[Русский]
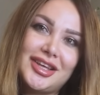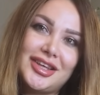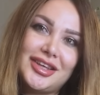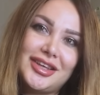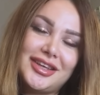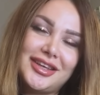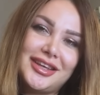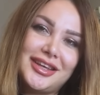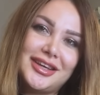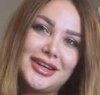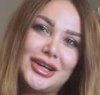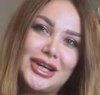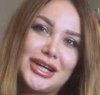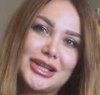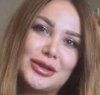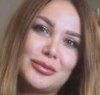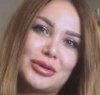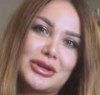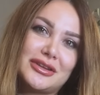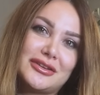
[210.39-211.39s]
И
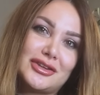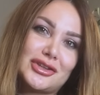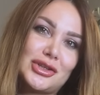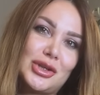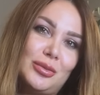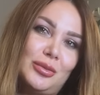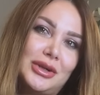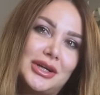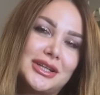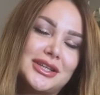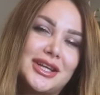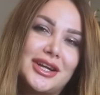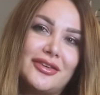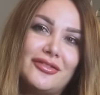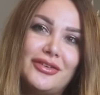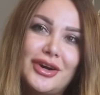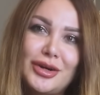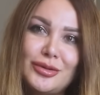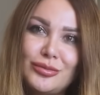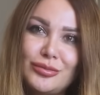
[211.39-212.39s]
это произошло благодаря
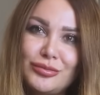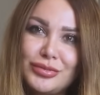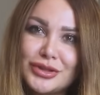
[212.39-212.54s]
вам,